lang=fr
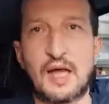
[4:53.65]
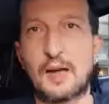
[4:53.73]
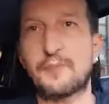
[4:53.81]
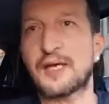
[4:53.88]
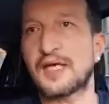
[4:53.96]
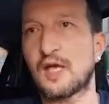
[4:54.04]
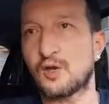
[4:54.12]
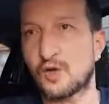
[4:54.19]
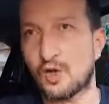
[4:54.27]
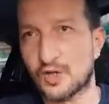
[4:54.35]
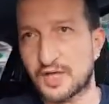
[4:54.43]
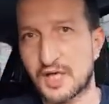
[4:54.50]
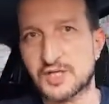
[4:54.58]
Après, il y a eu
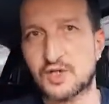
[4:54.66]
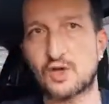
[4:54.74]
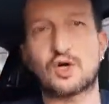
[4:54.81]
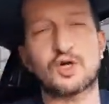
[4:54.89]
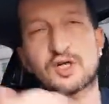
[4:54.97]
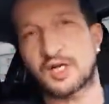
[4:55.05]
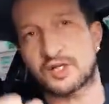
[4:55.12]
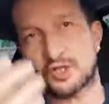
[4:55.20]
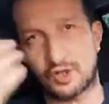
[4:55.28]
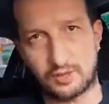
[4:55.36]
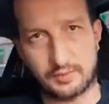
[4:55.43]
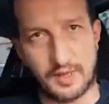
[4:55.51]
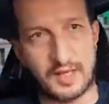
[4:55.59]
Rogue Nation. Rogue
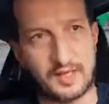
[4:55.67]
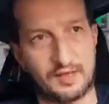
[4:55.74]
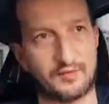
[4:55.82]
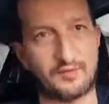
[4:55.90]
Nation, bah,